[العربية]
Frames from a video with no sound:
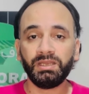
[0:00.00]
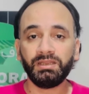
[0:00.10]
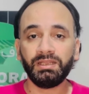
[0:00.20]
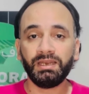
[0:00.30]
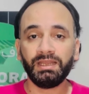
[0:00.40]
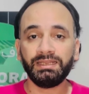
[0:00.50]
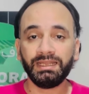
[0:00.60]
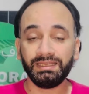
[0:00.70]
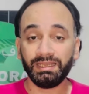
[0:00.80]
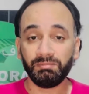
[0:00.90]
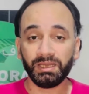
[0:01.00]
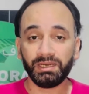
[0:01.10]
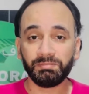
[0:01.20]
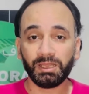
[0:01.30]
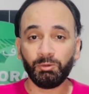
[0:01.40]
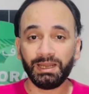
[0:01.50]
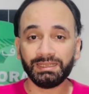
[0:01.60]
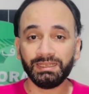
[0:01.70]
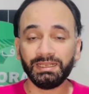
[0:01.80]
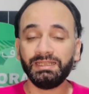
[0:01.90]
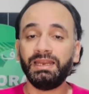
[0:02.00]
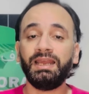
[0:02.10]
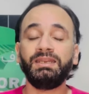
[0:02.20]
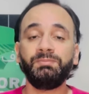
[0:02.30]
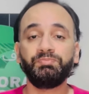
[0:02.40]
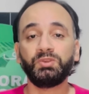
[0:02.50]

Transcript: ان النادي المجري بتاعه بعت للنادي الاهلي